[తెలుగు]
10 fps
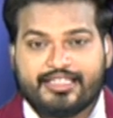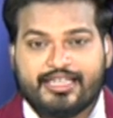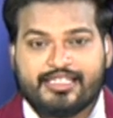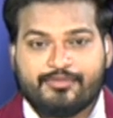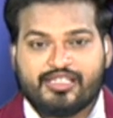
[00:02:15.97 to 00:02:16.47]

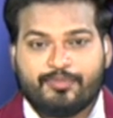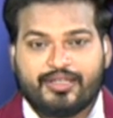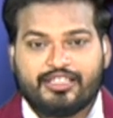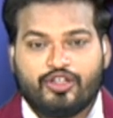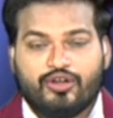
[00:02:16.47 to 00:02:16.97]
జిహెచ్ఎంసీ
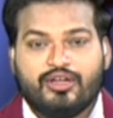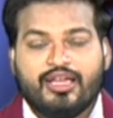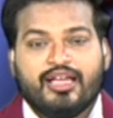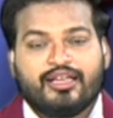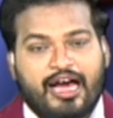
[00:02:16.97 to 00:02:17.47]
పరిధిలో
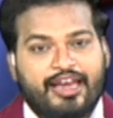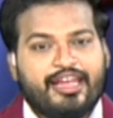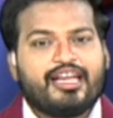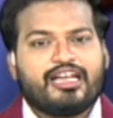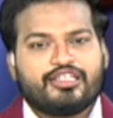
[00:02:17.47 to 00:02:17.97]

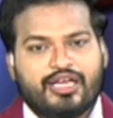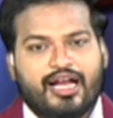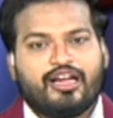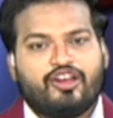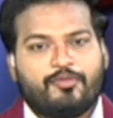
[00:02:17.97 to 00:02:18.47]
అనేక శాఖల్లో